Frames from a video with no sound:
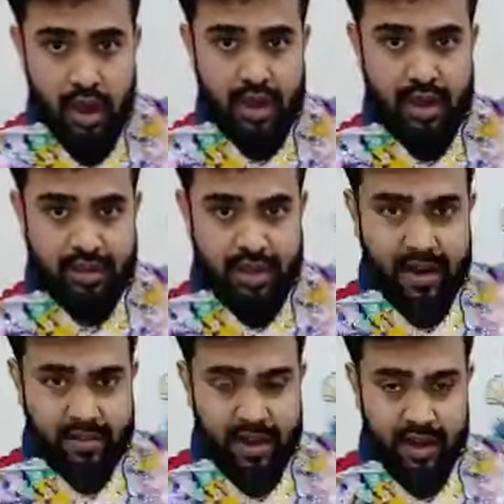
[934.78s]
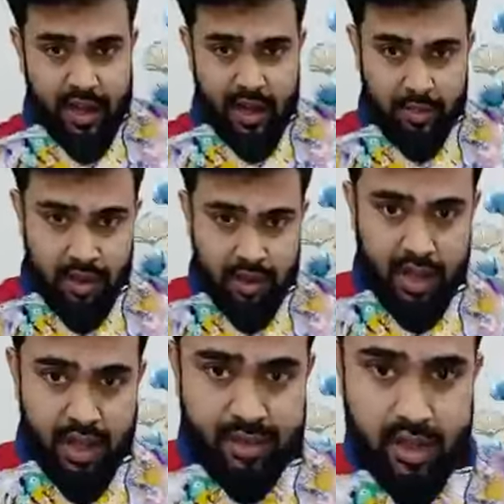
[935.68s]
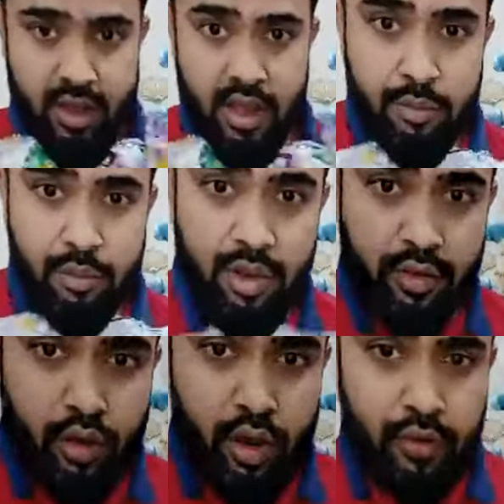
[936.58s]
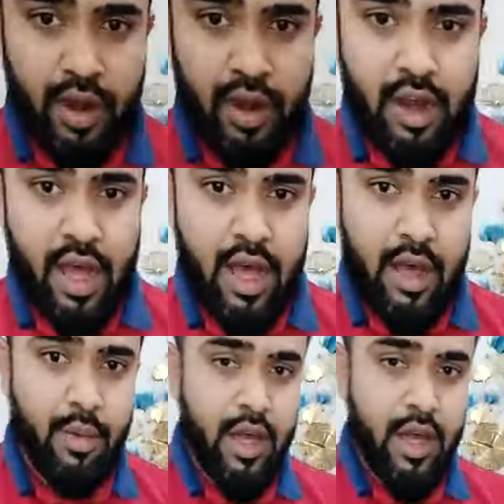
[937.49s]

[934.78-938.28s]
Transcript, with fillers: এটা যার চাই নিয়ে নেবেন ঠিক আছে মিস করে ফেললাম